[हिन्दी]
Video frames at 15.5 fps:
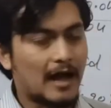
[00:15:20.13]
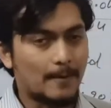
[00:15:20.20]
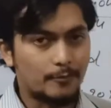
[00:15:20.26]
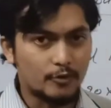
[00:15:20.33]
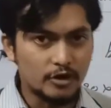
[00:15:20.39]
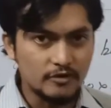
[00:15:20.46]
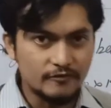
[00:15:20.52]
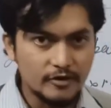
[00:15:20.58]

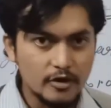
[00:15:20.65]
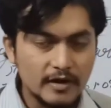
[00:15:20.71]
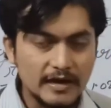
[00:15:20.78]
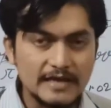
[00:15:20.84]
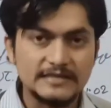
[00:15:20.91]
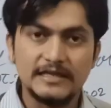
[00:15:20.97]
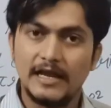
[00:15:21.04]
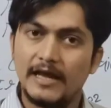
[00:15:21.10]
आपको ये वीडियो
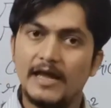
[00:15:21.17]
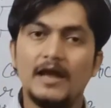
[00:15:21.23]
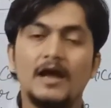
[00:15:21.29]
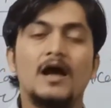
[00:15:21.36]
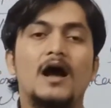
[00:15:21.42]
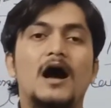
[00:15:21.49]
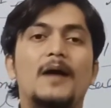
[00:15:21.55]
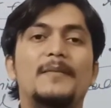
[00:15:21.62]
कैसी लगी
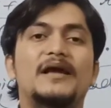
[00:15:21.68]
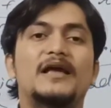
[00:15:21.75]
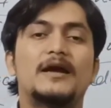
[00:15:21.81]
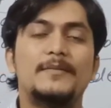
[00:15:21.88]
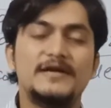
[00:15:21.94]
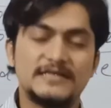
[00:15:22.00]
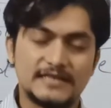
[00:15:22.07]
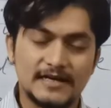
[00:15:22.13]
हमें
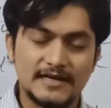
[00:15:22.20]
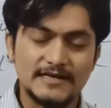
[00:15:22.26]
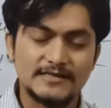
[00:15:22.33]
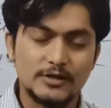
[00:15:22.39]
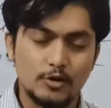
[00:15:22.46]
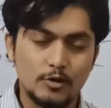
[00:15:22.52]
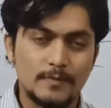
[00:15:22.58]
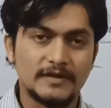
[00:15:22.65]
कमेंट्स
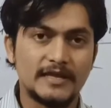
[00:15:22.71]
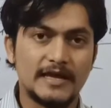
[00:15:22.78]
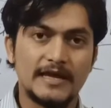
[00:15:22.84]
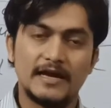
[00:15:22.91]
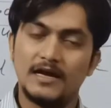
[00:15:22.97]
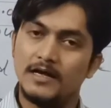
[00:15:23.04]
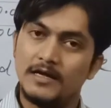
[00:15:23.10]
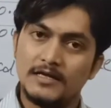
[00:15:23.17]
करके जरूर
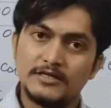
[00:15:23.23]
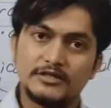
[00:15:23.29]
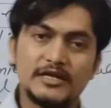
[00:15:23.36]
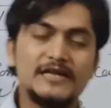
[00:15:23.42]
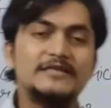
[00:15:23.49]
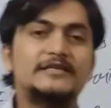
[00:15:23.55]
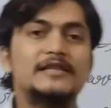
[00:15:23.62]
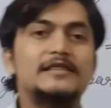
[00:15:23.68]
बताइएगा
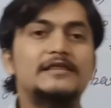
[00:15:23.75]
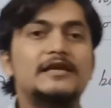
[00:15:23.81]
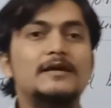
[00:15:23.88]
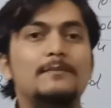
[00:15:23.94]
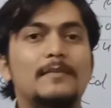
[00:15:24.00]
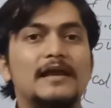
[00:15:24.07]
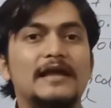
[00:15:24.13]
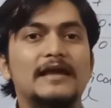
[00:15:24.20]
चलिए चलते
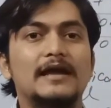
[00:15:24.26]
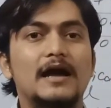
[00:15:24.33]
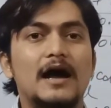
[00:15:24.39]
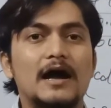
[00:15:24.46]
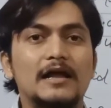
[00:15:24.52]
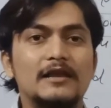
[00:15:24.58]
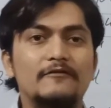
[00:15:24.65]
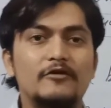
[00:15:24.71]
हैं मिलेंगे
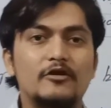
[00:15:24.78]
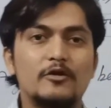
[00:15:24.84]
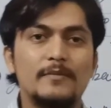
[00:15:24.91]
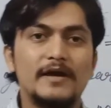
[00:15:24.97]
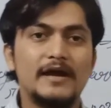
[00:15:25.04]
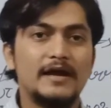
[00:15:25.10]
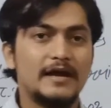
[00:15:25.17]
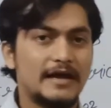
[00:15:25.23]
अगली
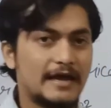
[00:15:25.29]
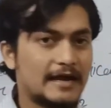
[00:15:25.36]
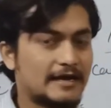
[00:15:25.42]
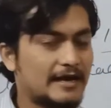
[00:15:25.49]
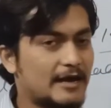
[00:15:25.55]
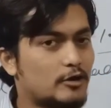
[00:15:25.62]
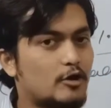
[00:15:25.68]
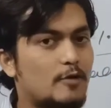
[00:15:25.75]
वीडियो में
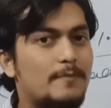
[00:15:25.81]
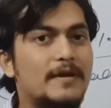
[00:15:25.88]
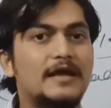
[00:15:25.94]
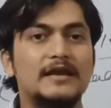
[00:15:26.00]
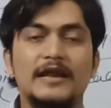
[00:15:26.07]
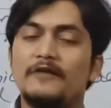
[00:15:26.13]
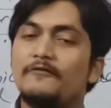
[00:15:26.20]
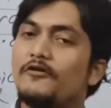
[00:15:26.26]
एक नए
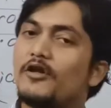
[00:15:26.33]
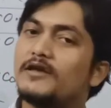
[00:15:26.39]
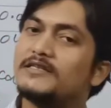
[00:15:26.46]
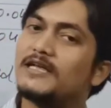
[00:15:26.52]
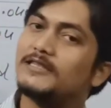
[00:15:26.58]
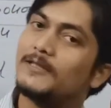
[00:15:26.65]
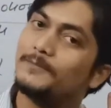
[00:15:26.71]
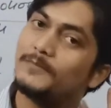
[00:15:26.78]
टॉपिक नई वीडियो
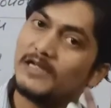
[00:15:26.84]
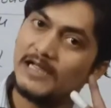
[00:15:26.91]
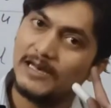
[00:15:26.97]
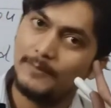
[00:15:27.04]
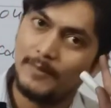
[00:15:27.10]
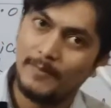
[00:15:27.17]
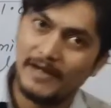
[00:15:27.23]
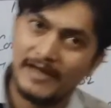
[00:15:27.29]
के साथ तब तक के लिए